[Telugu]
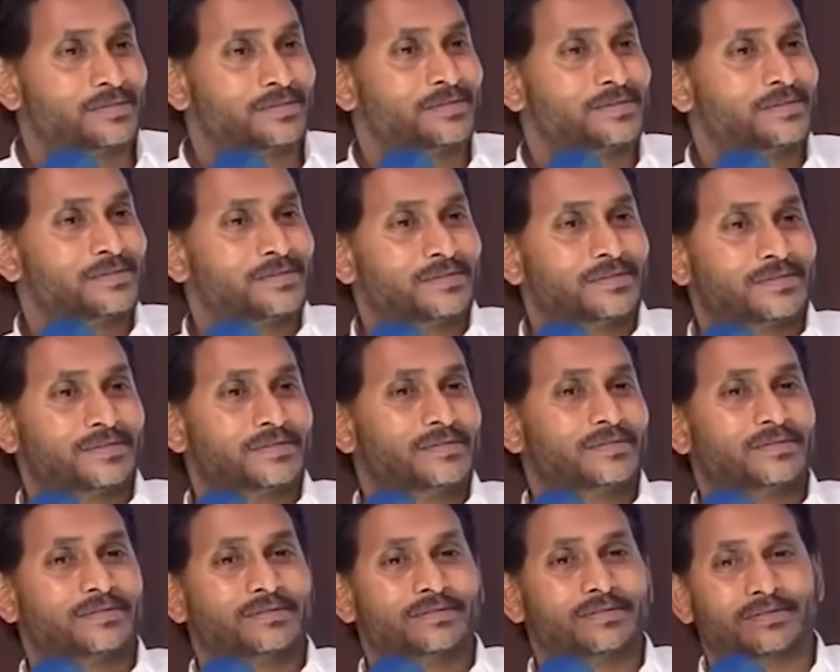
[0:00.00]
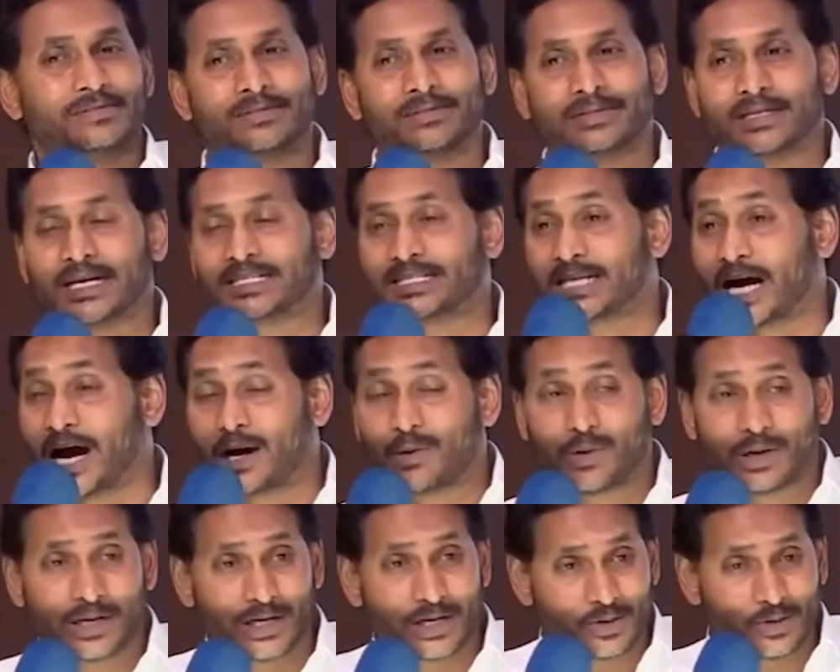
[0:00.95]
బయటపడుతున్న క్రమంలో
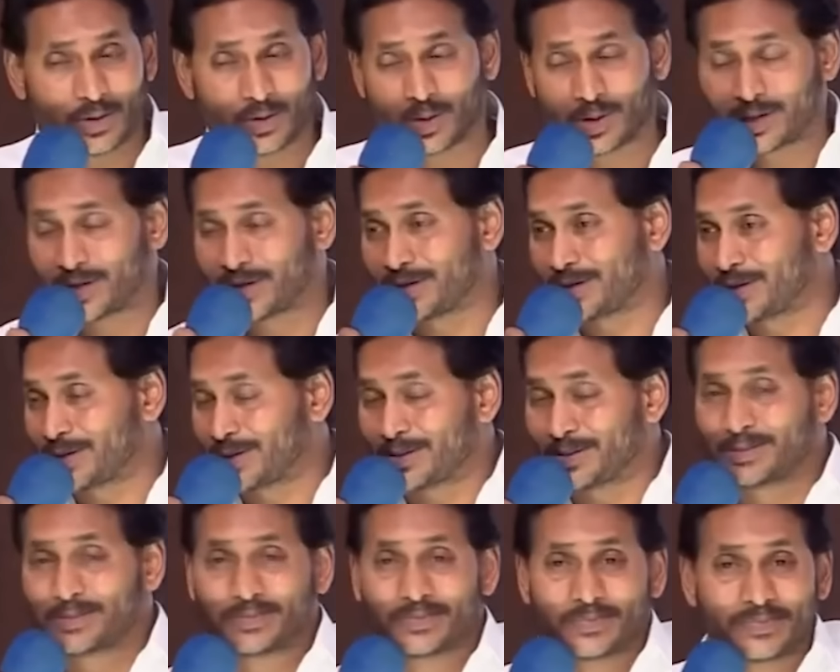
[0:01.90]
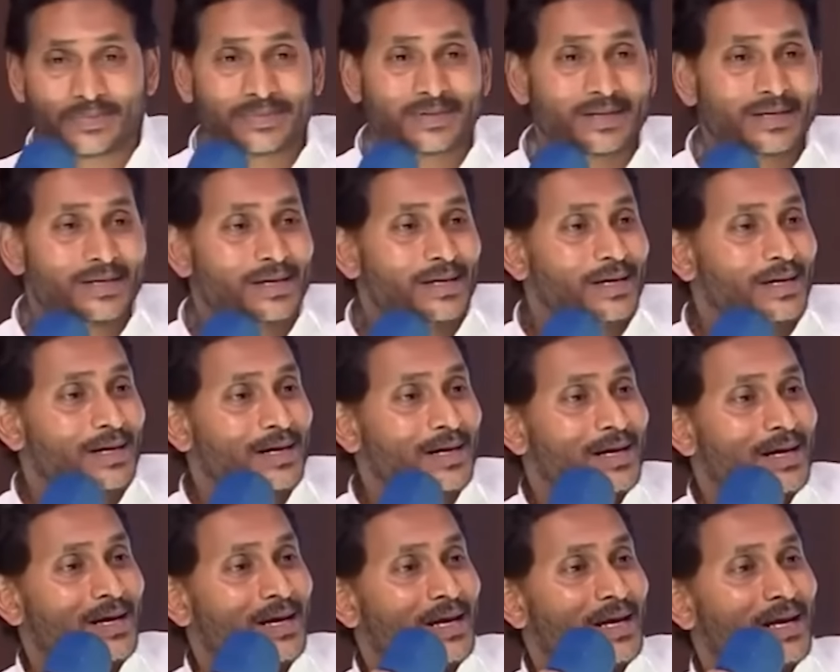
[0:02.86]
ప్రజానికం నుంచి వచ్చే గొప్ప
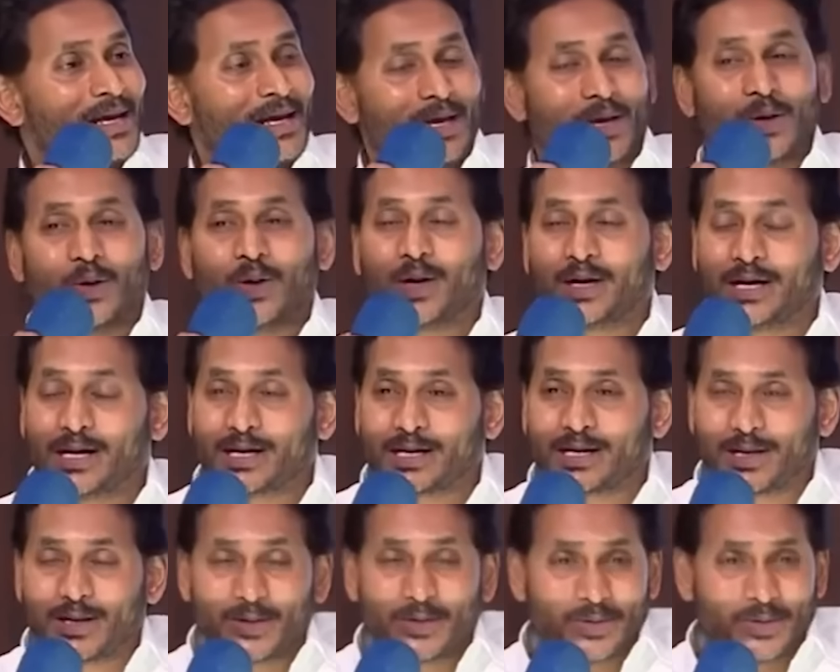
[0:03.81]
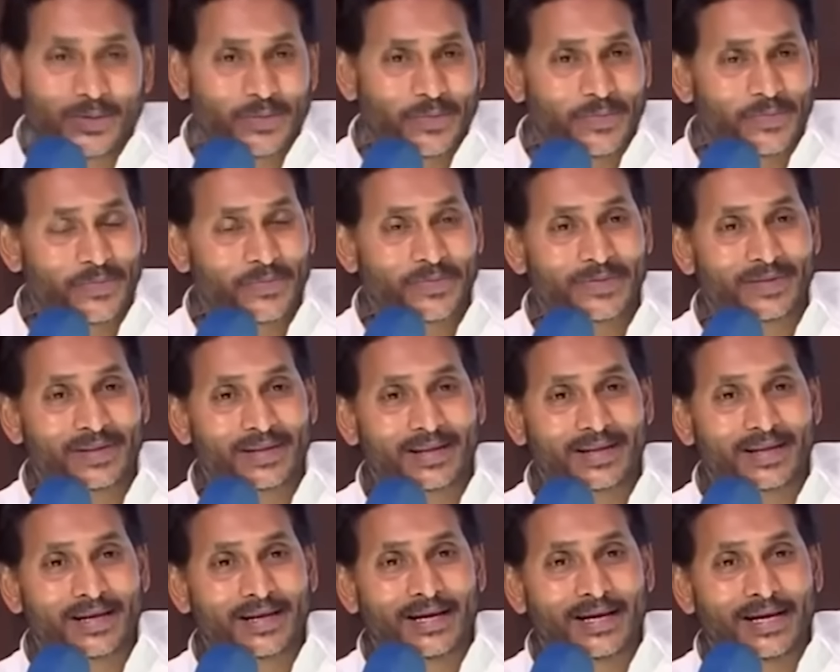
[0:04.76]
మైలేజ్ గొప్ప
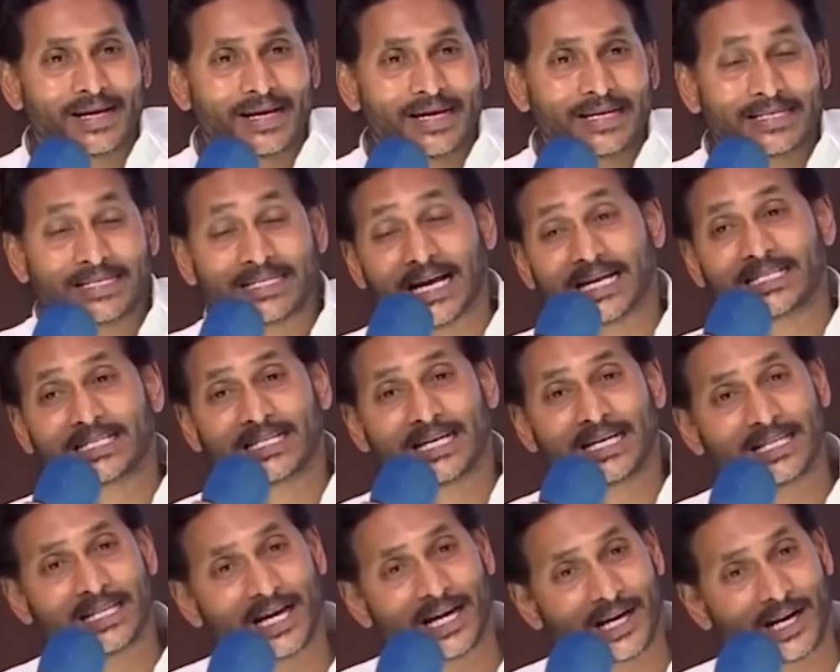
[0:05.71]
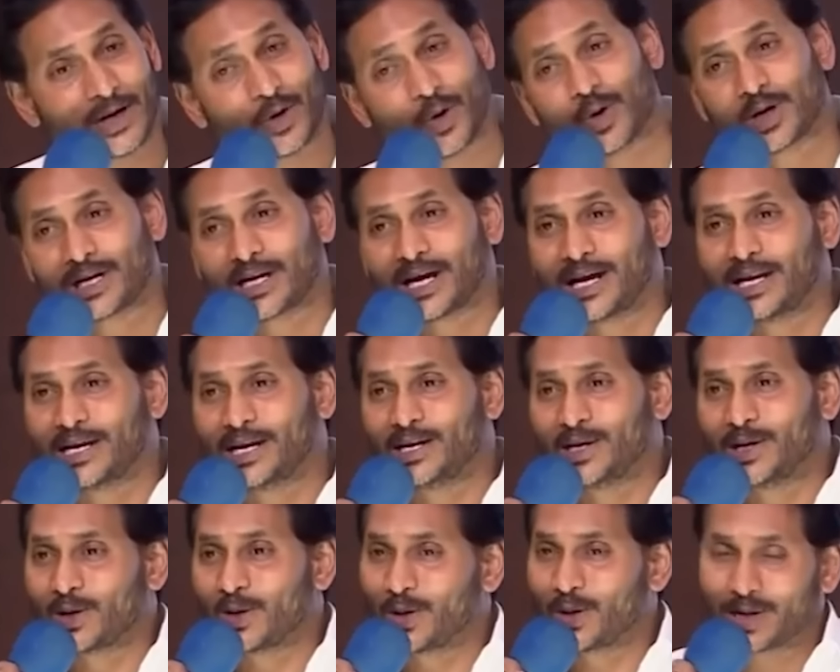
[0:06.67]
మెజారిటీ మనం అందిపుచ్చుకుంటాము
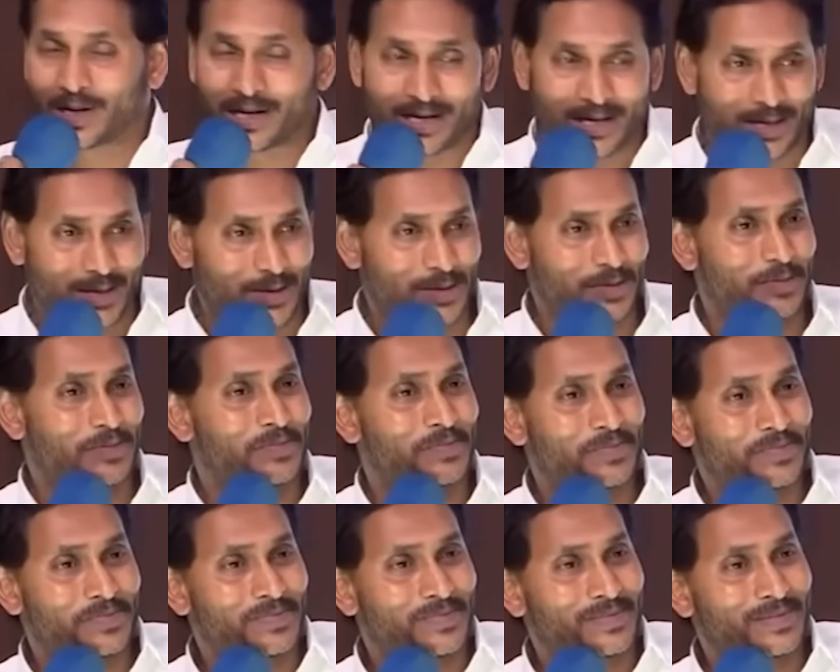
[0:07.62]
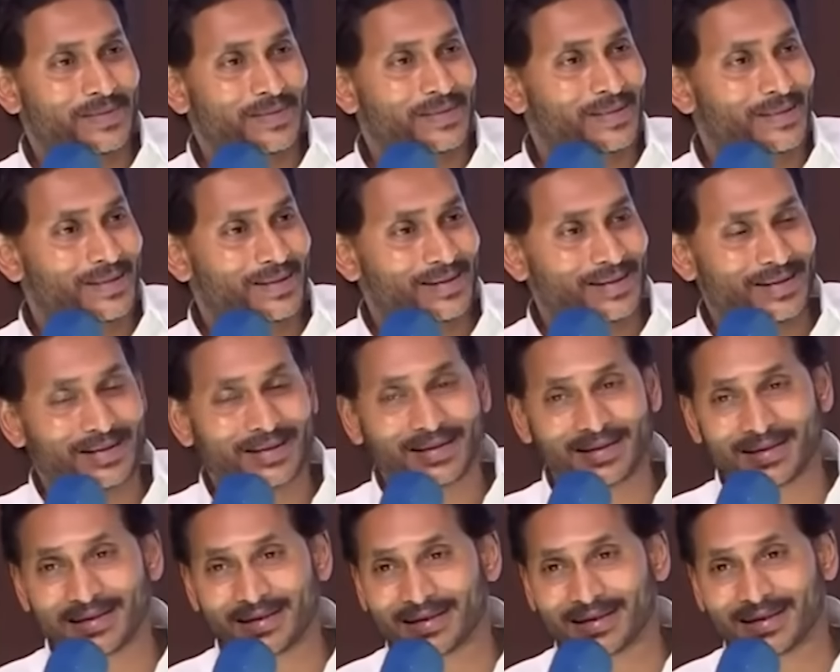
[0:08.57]
రాబోయే ఐదేళ్ల కాలంలో ఒక్కొక్క
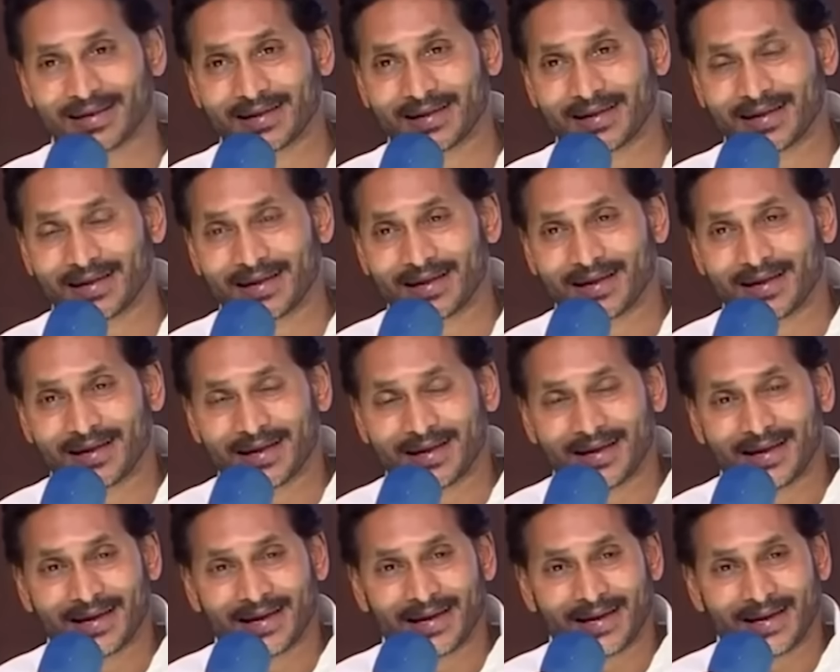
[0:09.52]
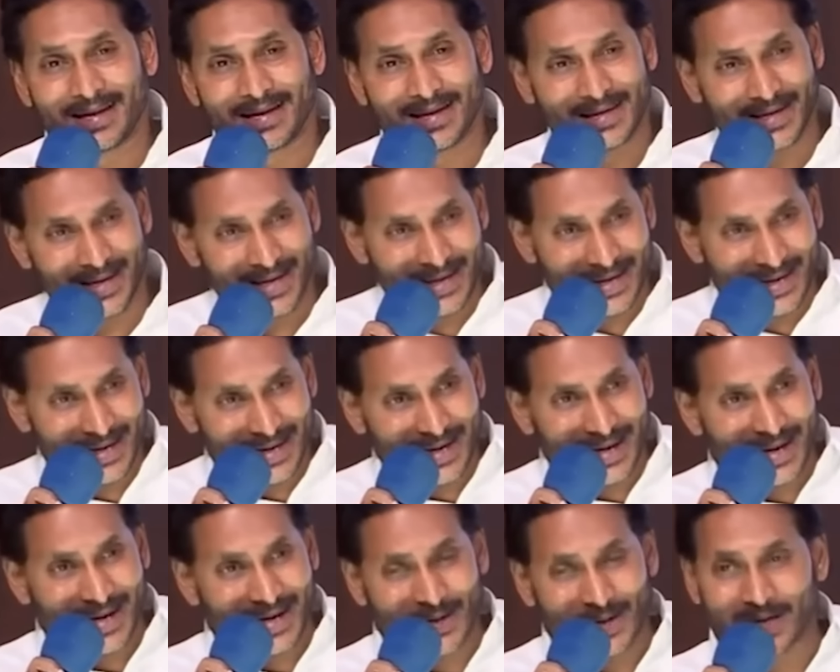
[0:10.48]
సంవత్సరం వీళ్ళ దందా మొత్తం బయటపడుతుంది
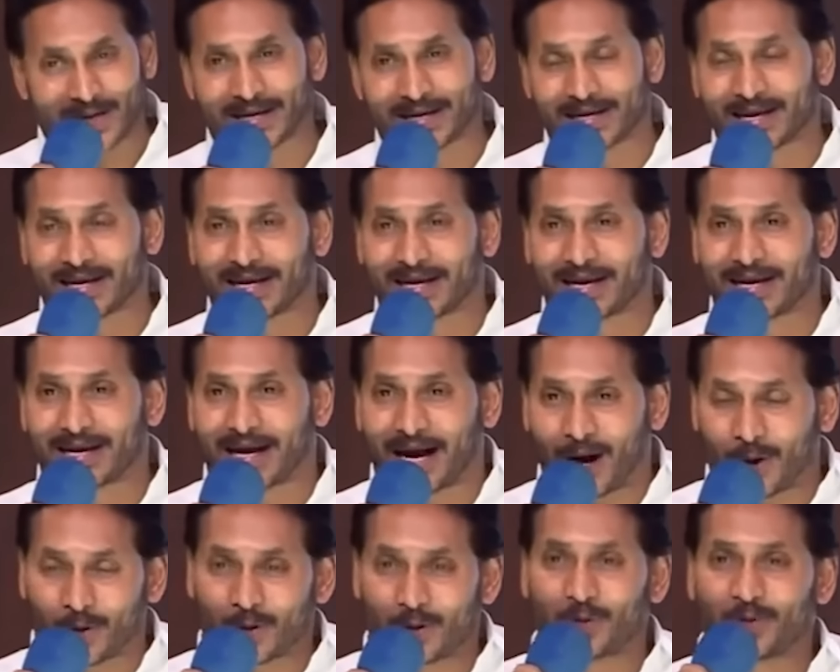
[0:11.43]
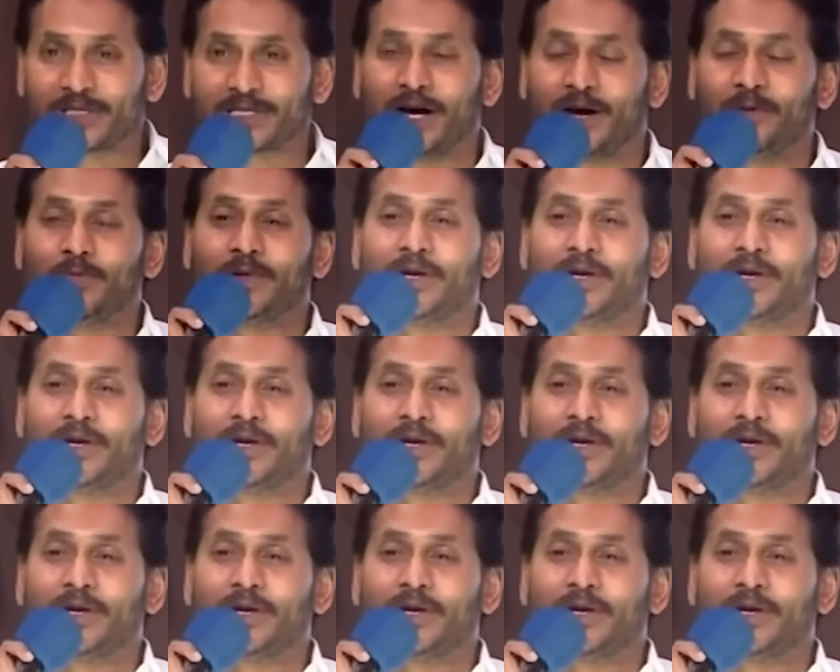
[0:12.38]
అంటారు అధికారంలో